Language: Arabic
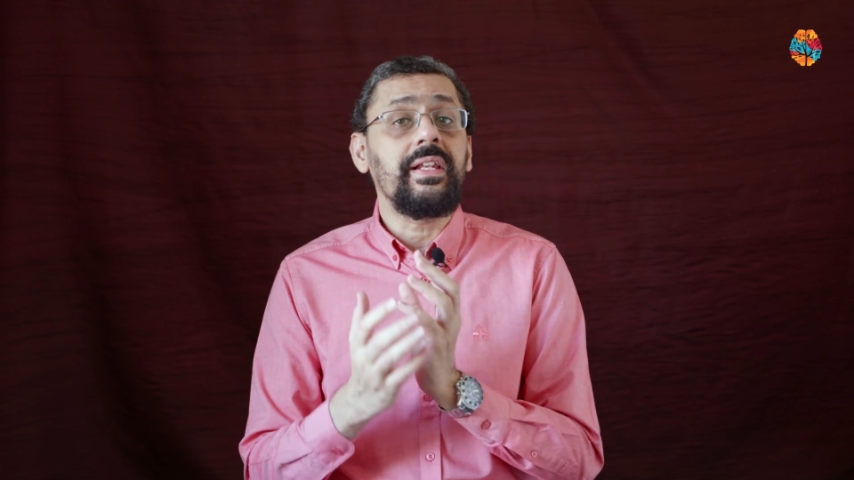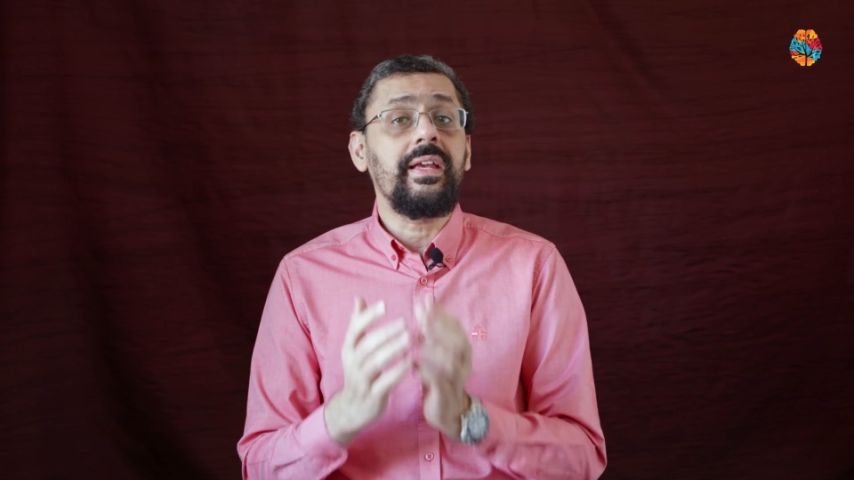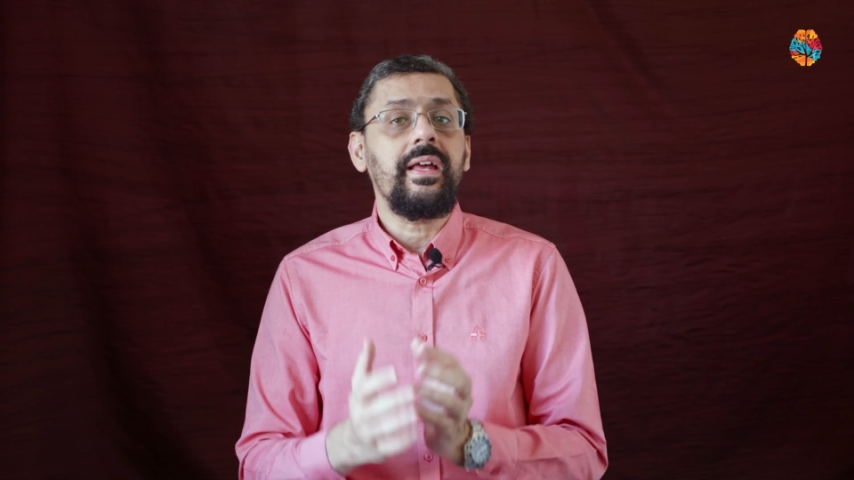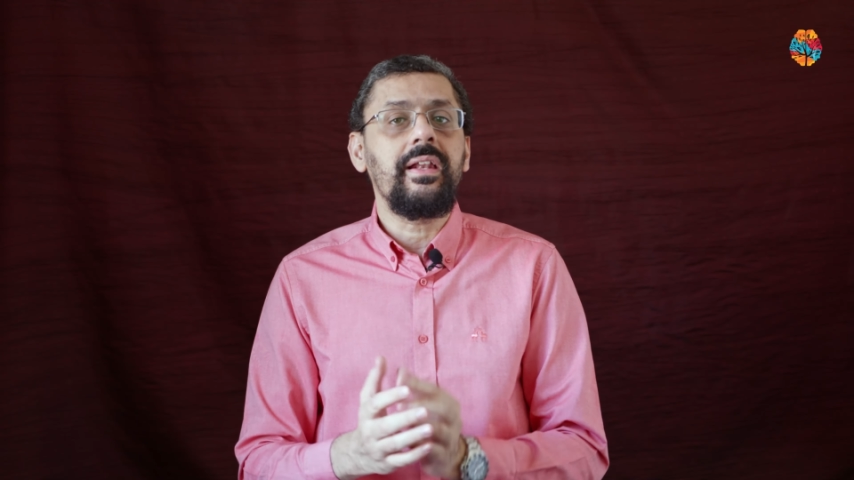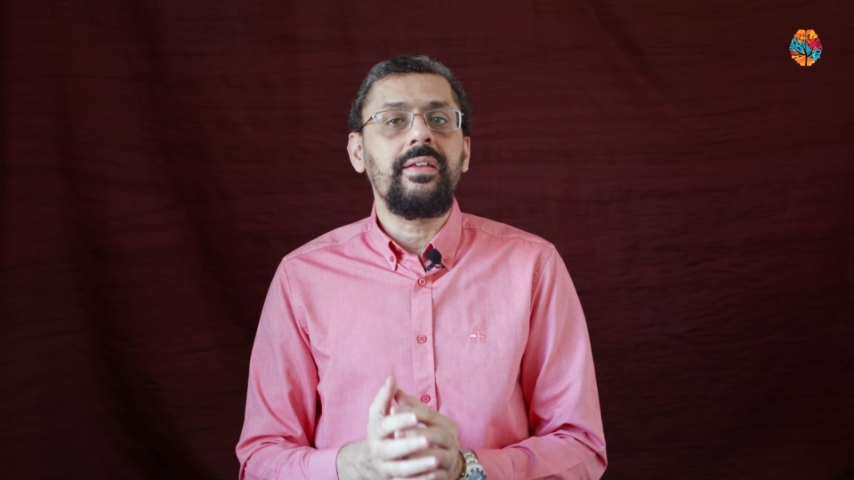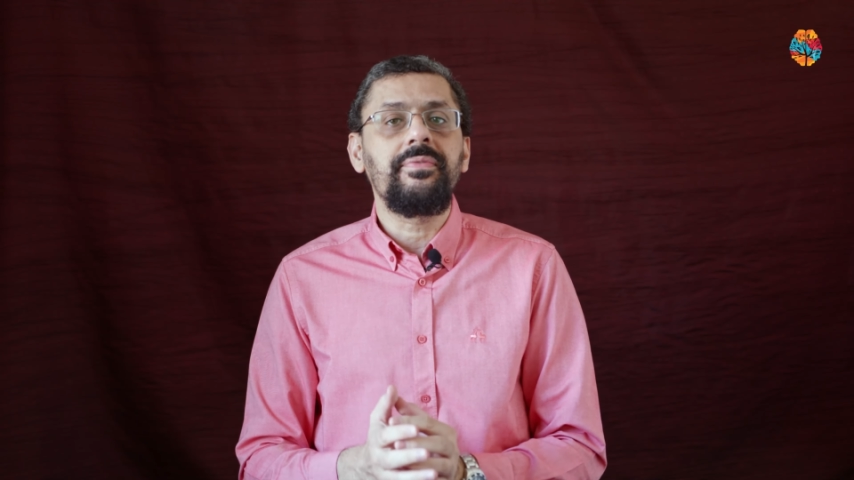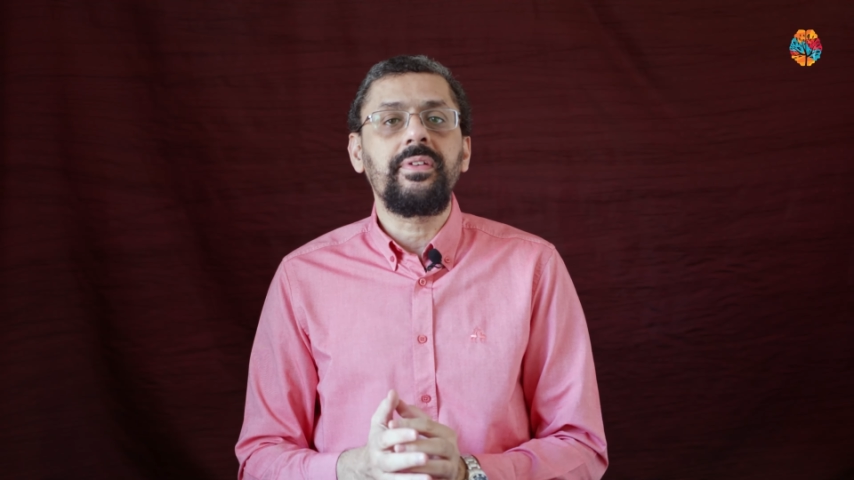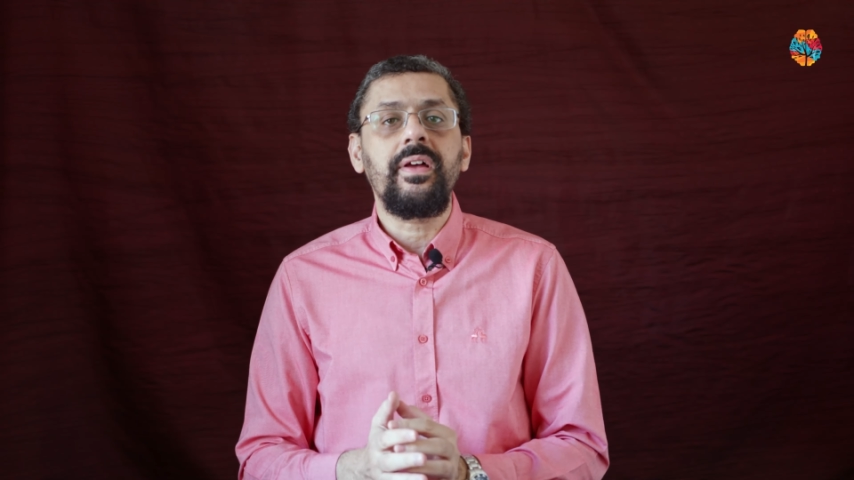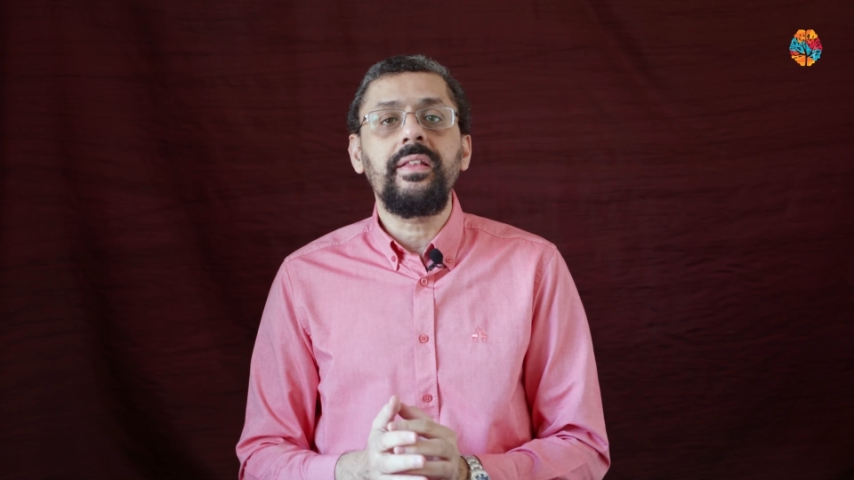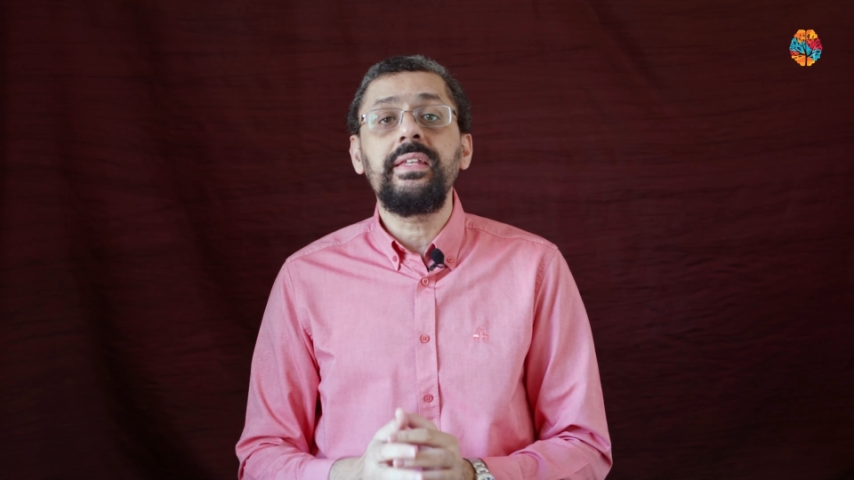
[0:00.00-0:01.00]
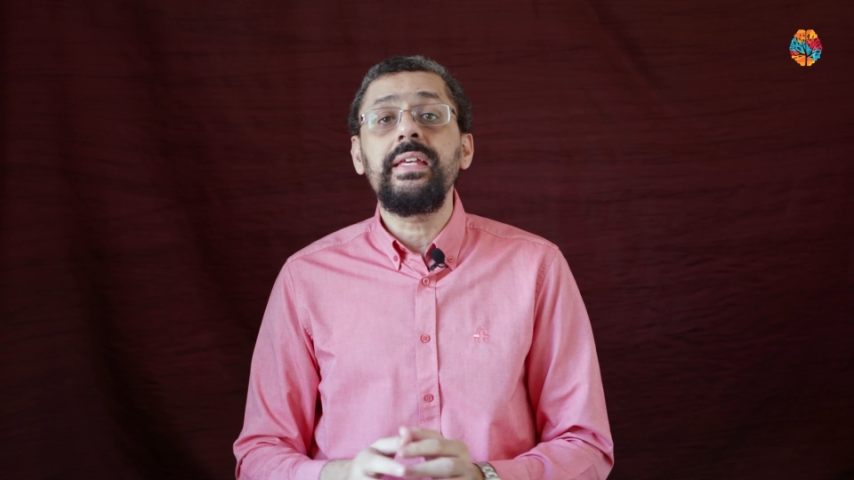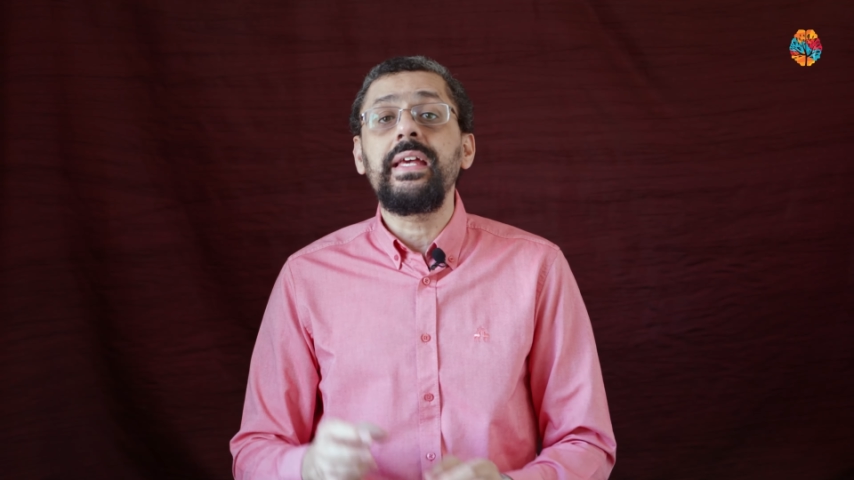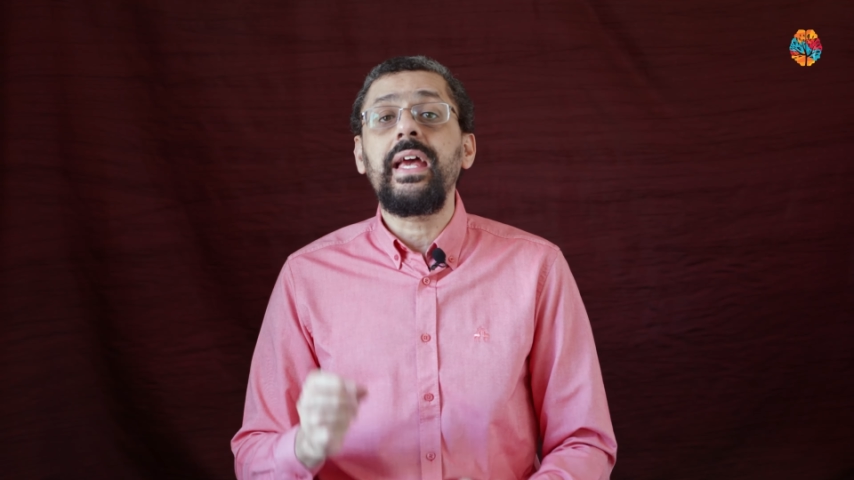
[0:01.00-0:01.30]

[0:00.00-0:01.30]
الخيار الافتراضي